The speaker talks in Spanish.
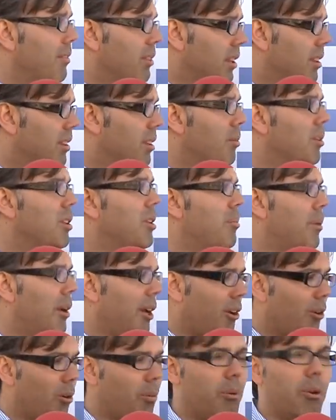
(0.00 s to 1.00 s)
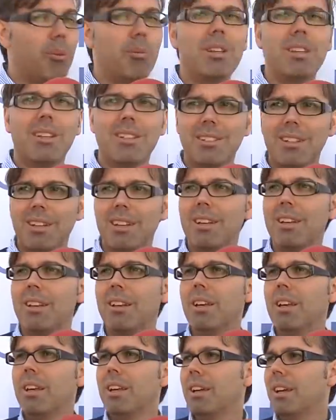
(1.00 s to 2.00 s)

evidentemente, para que nos permita seguir